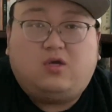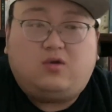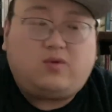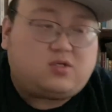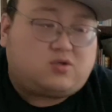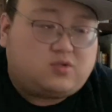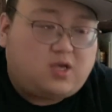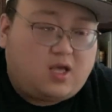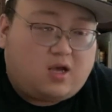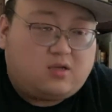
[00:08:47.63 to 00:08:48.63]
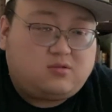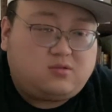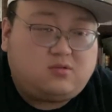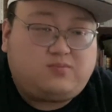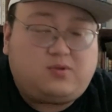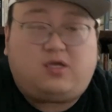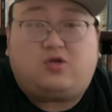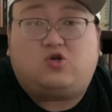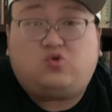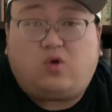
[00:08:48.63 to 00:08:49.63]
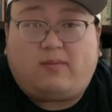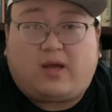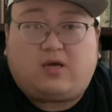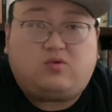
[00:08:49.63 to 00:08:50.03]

因为首先啊，不是已经说了嘛，